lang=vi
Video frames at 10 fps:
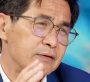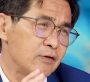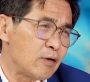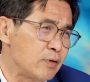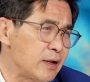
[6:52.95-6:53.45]

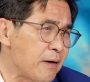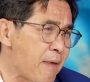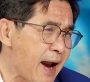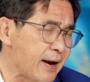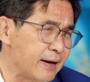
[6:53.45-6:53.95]
nó giống như nhật
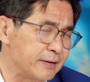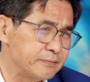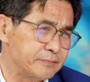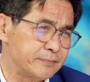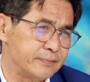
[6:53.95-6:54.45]
bắc kìa
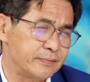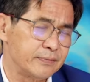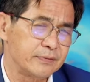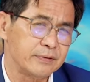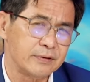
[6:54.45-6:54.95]
ừ.
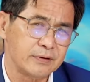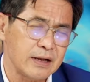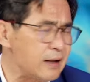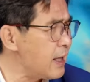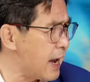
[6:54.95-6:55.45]

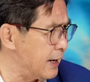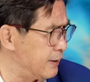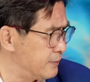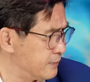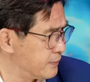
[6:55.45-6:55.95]
rất là hay